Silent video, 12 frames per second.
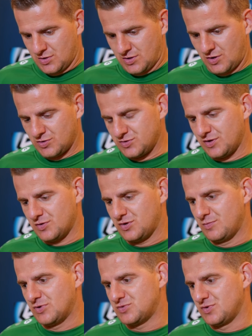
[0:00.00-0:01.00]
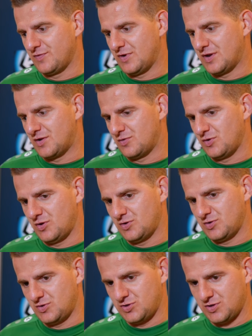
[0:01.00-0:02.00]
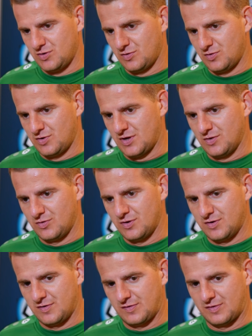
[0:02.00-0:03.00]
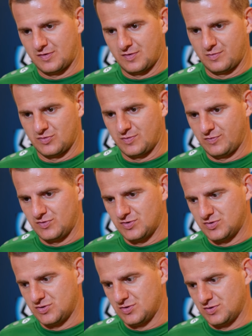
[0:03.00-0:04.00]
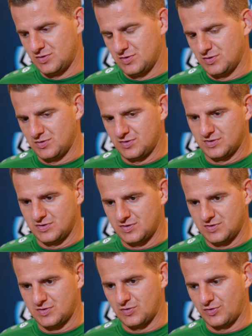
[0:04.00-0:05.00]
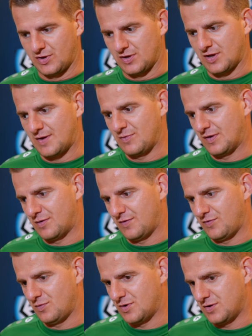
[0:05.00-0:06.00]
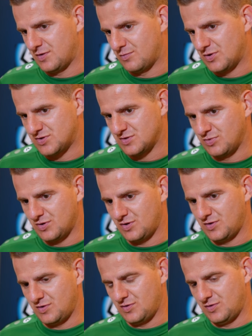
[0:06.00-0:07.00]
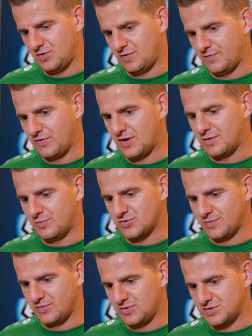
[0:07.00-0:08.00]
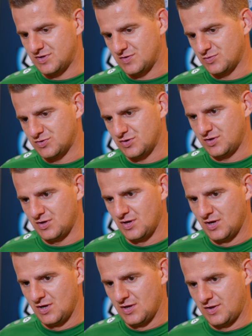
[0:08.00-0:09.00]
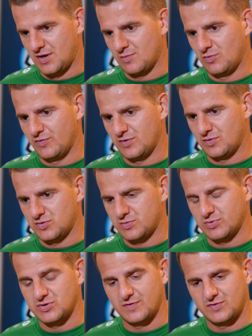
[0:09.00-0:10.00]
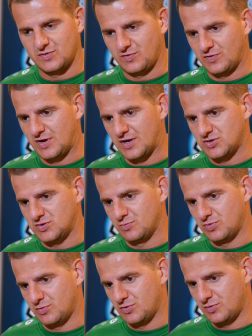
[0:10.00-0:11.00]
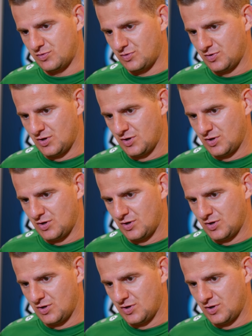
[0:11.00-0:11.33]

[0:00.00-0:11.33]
nachodzonego się meczu nie wygra. No i dzisiaj to Jagiellonia nas, można powiedzieć, e, kontratakami załatwiła ten mecz sobie i wygrała, można powiedzieć, zasłużenie. Tak jak mówię, no trzeba się wziąć w garść, bo, bo